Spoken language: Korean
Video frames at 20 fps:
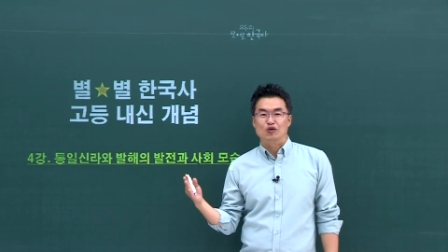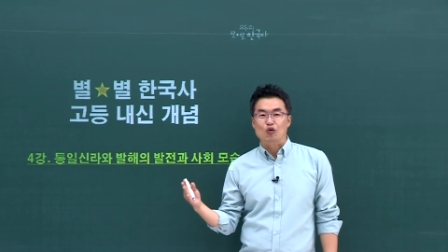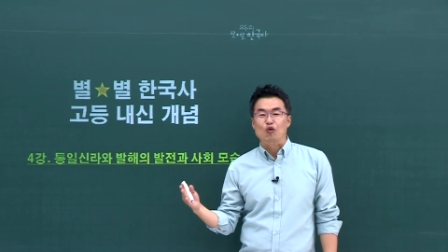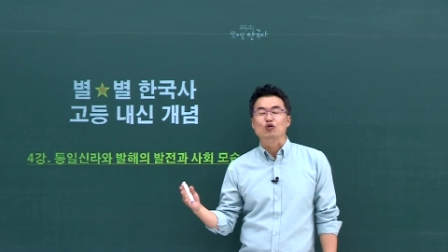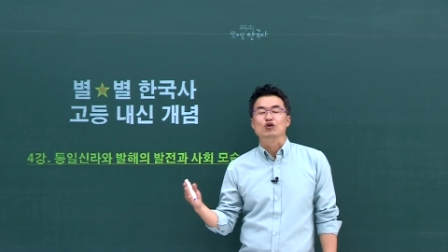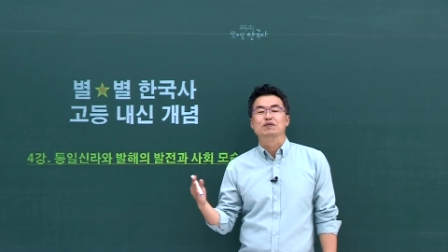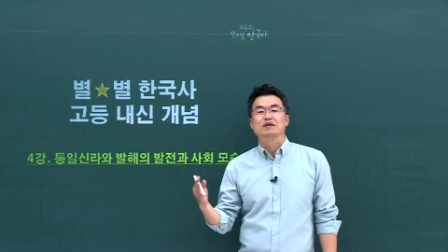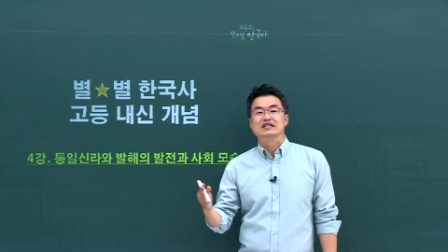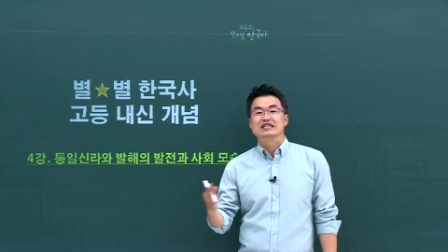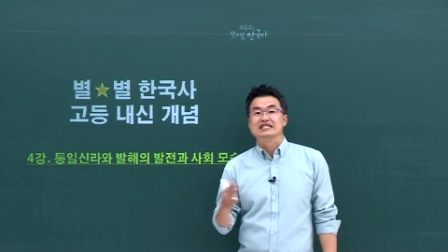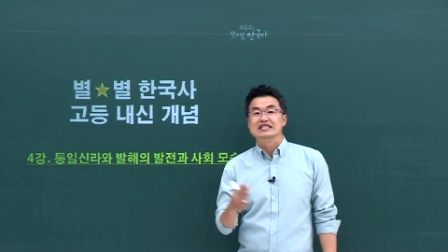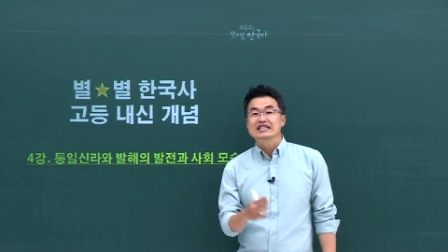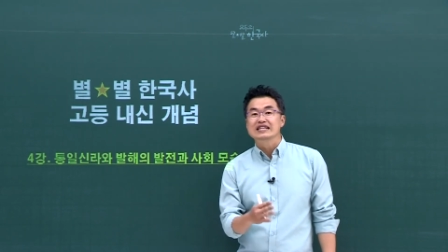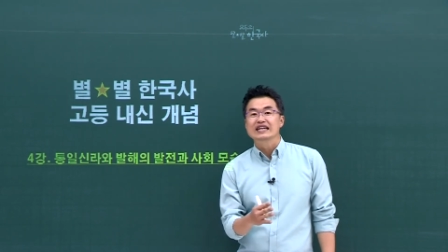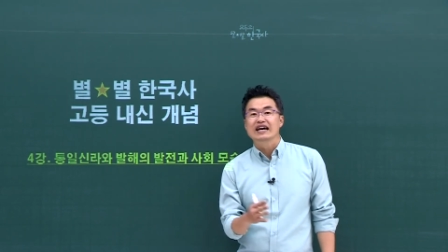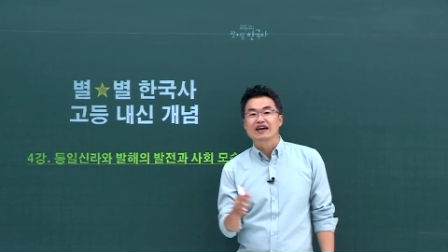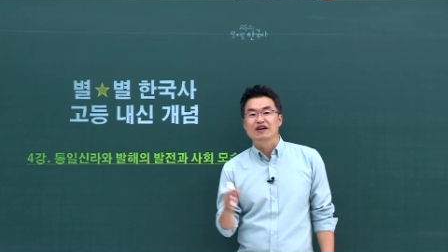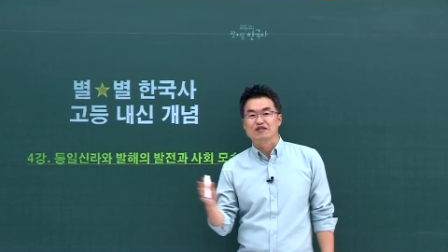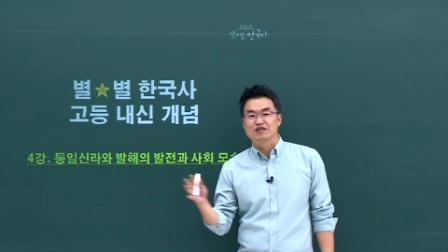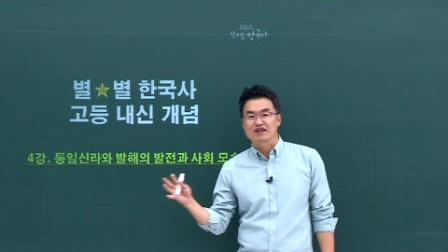고구려 백제
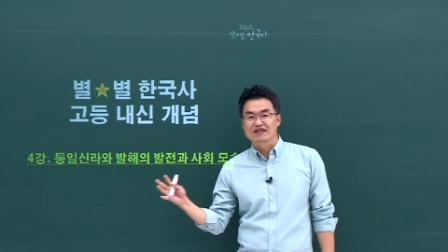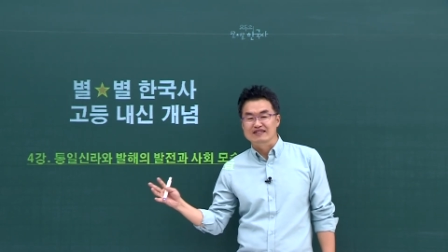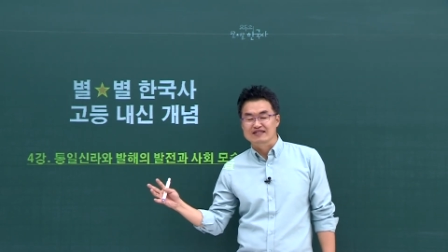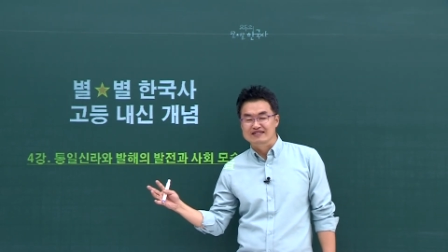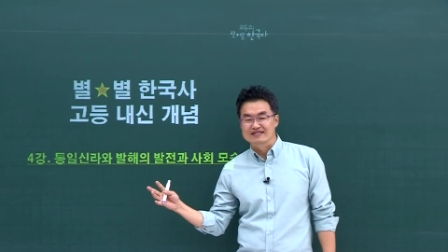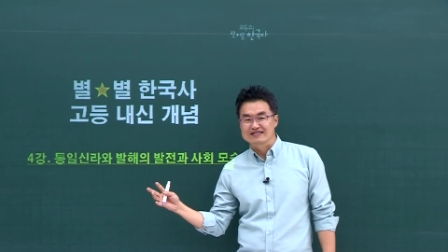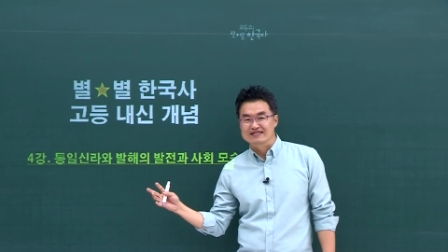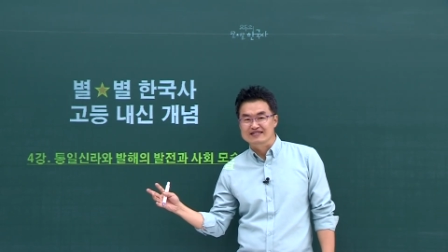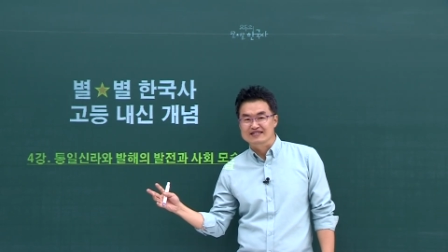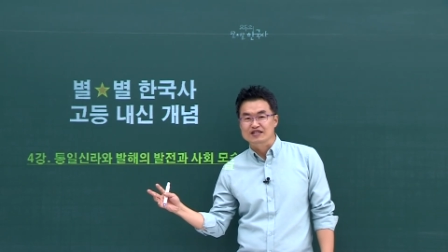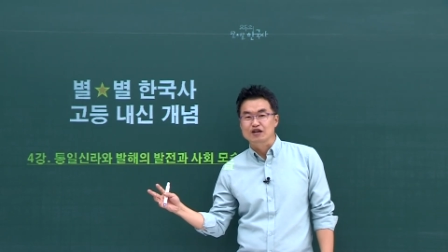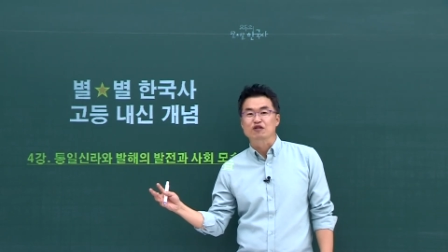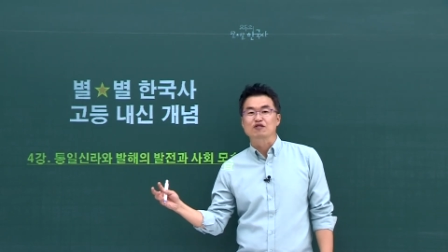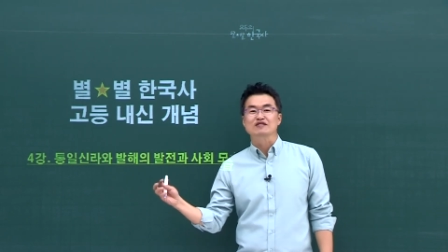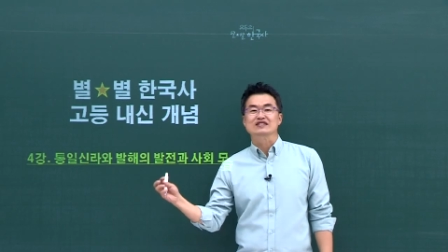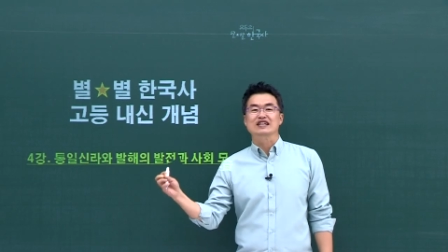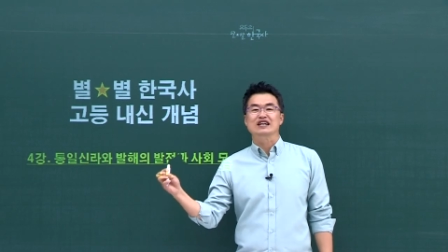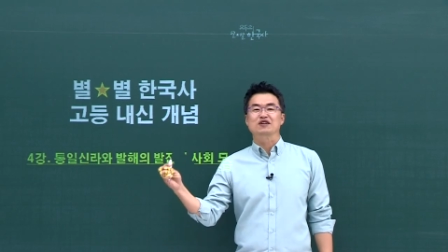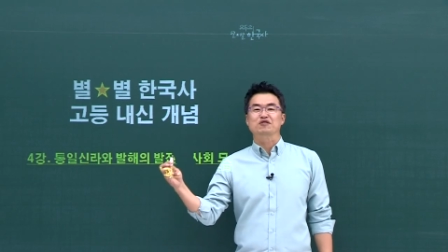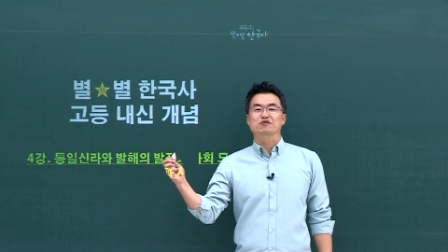신라의 어떤 그
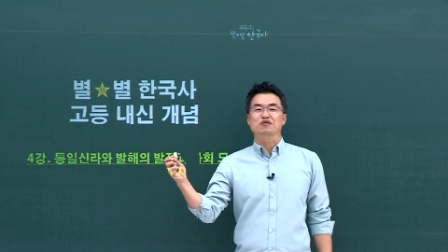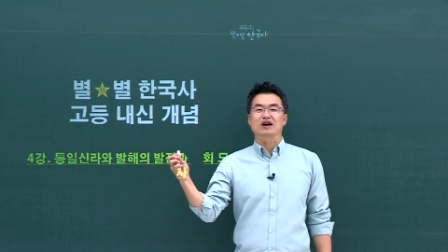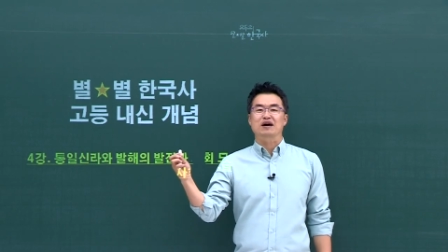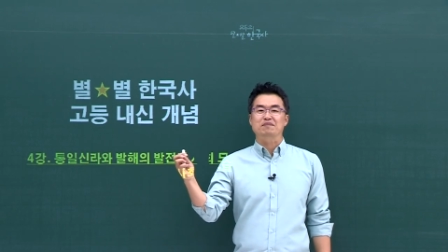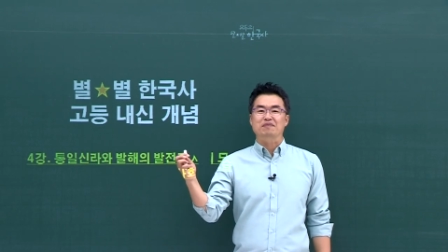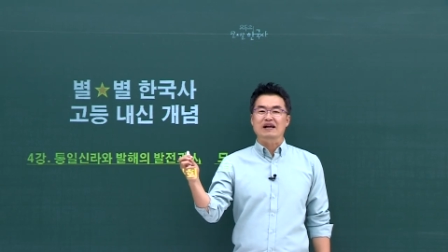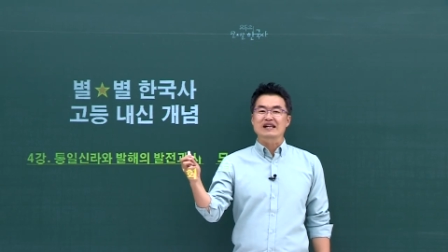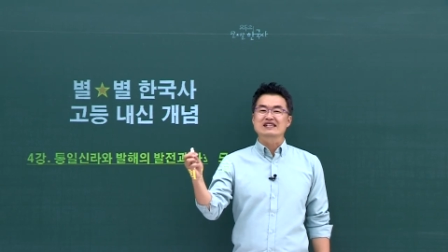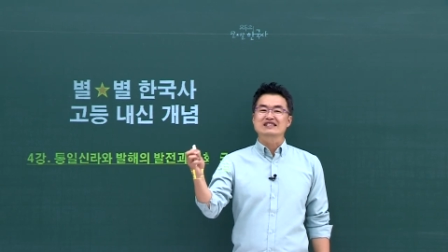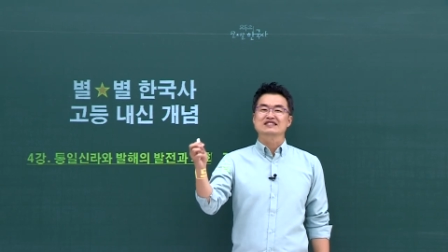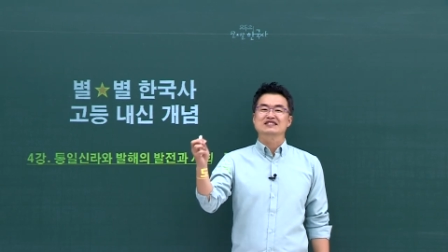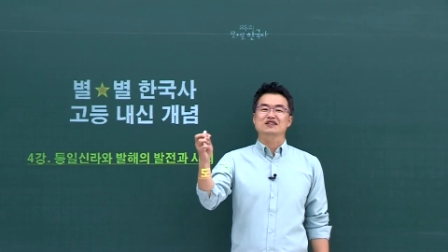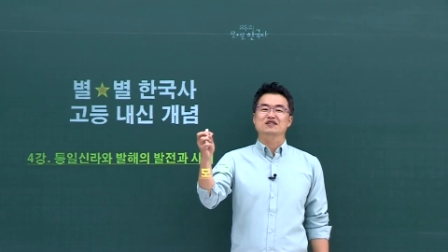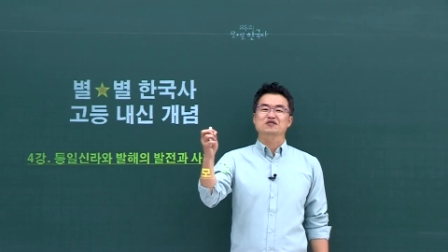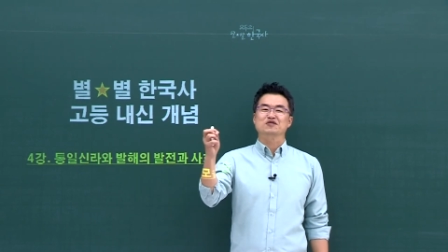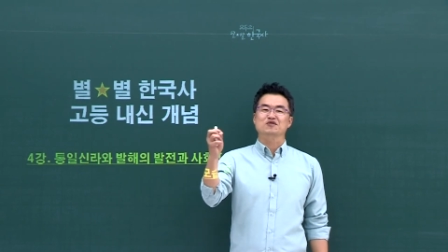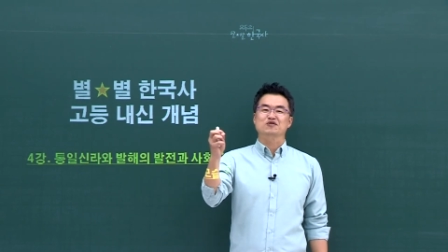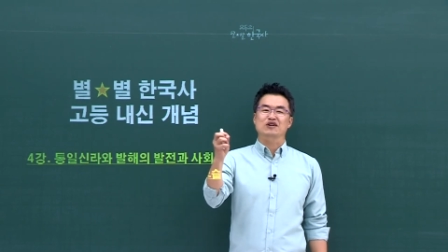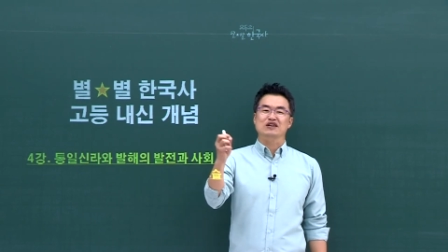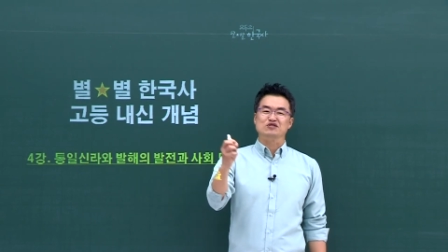성장과
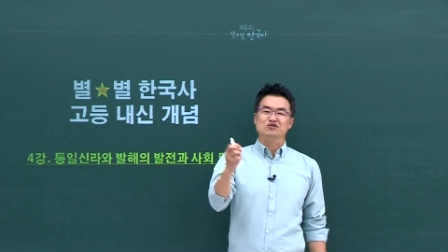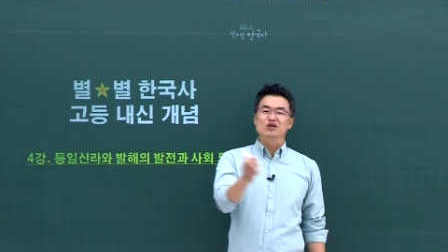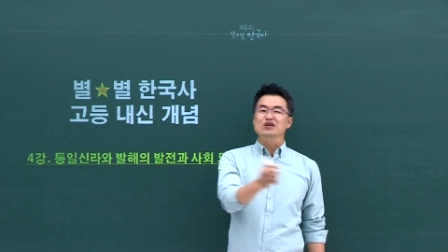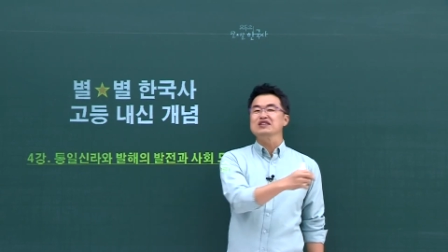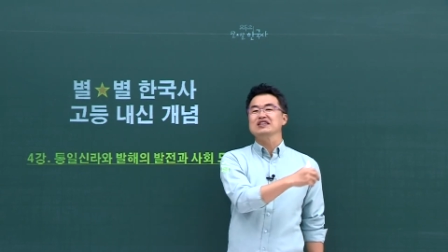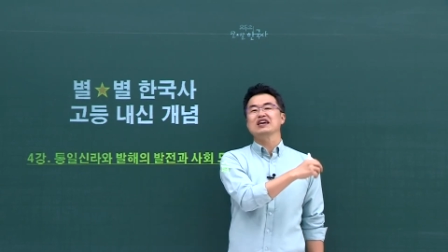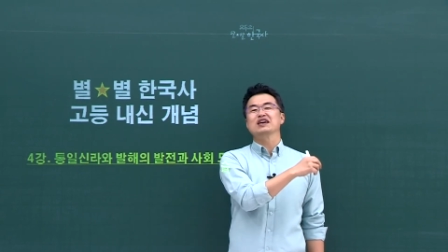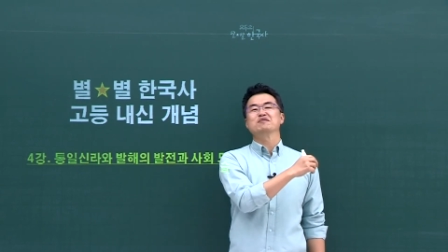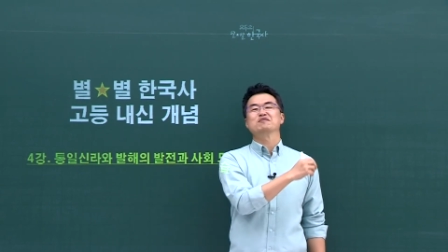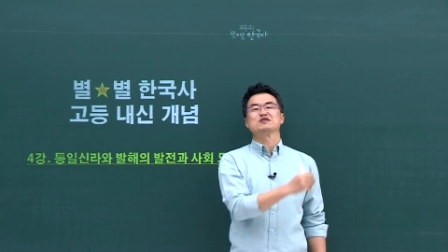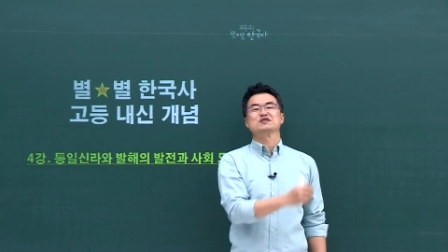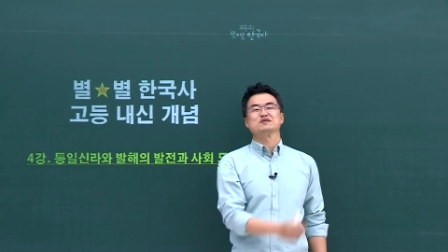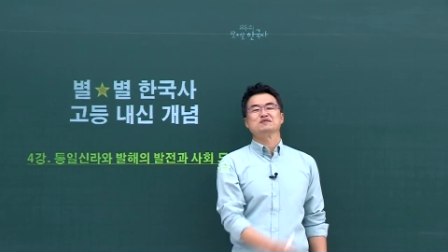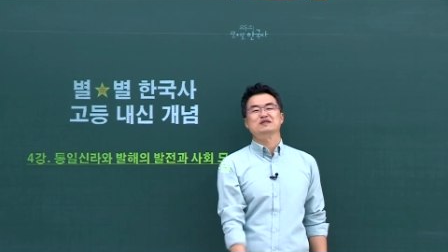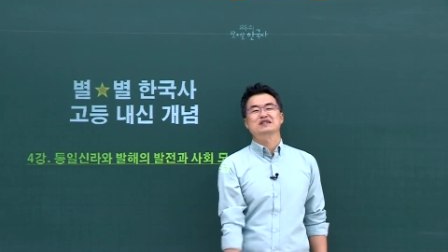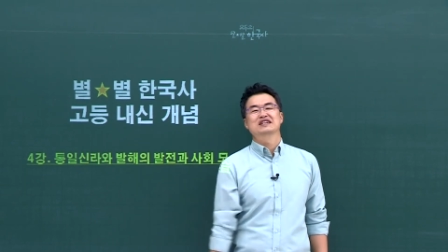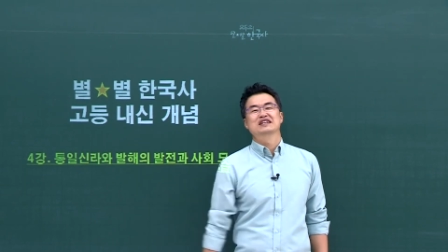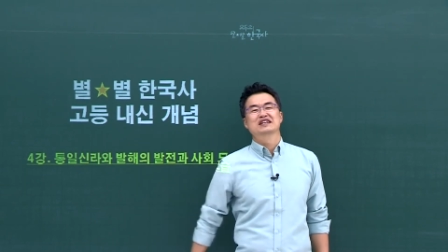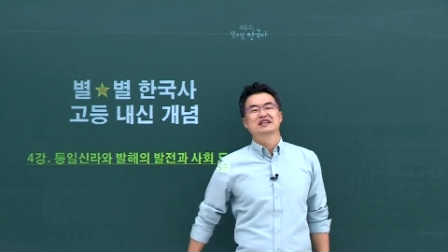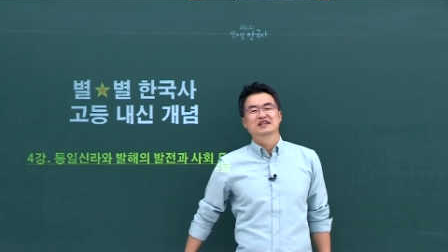발전과 쇠퇴의
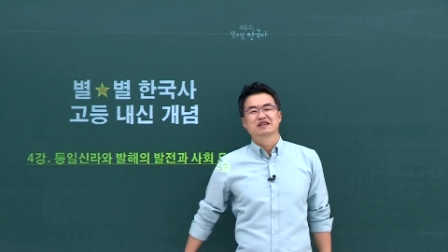모습을